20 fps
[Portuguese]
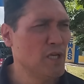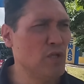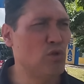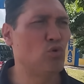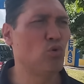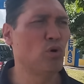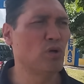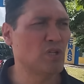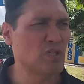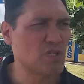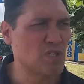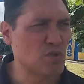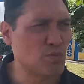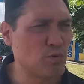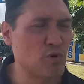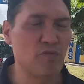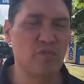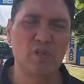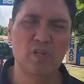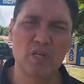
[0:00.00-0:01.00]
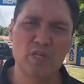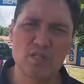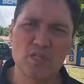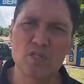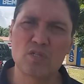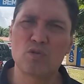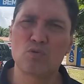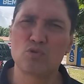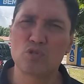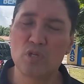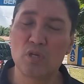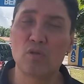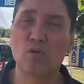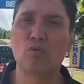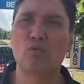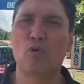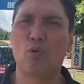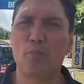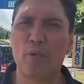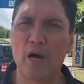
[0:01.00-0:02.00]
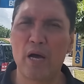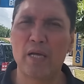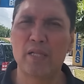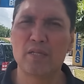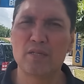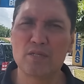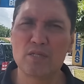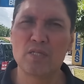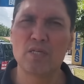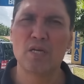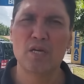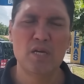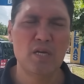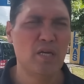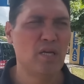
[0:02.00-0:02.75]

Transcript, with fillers: E todas as providências estão sendo tomadas.